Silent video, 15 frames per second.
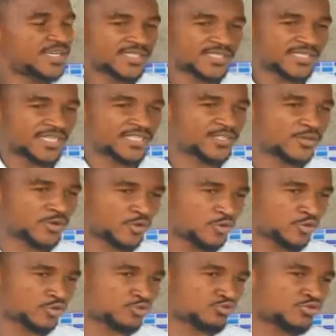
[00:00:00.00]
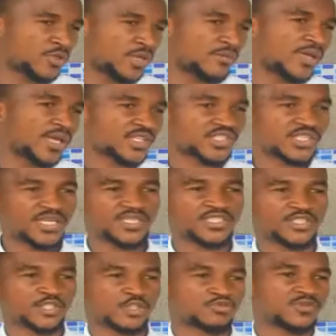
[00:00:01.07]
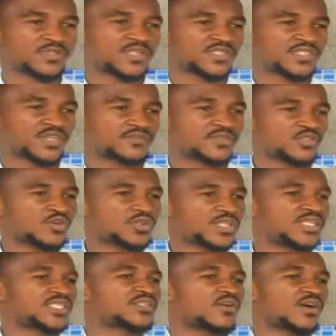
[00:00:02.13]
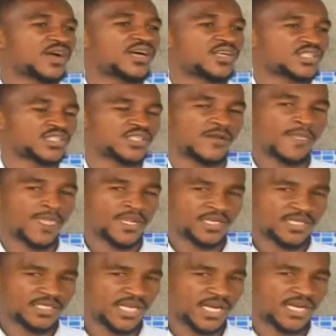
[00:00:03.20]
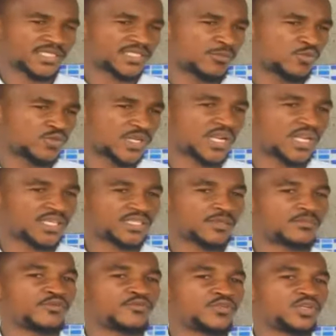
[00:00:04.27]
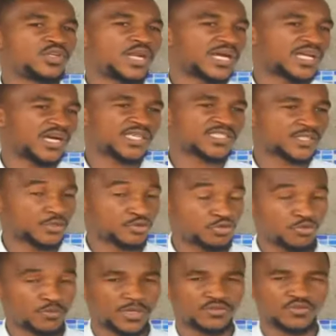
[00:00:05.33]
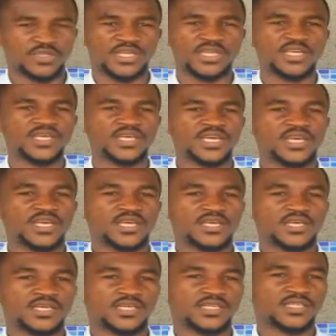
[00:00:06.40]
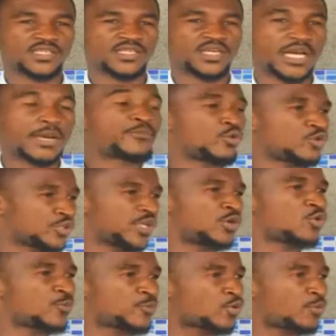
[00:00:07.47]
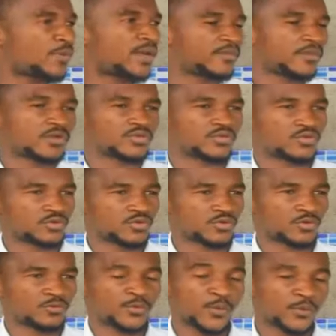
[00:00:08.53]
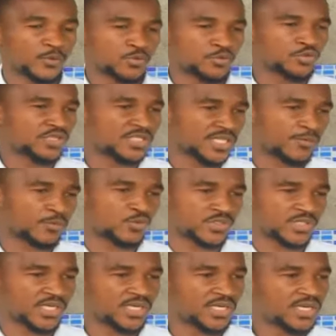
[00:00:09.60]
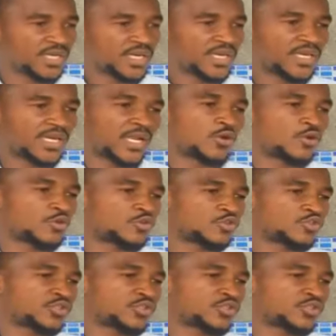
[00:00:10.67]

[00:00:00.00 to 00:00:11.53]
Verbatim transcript: c'est-à-dire que quand je suis un berger je suis un serviteur qui s'engage na ya vu la grâce que dieu m'a donnée et qui répondait aux problèmes du peuple de Dieu qui s'approchait. Alors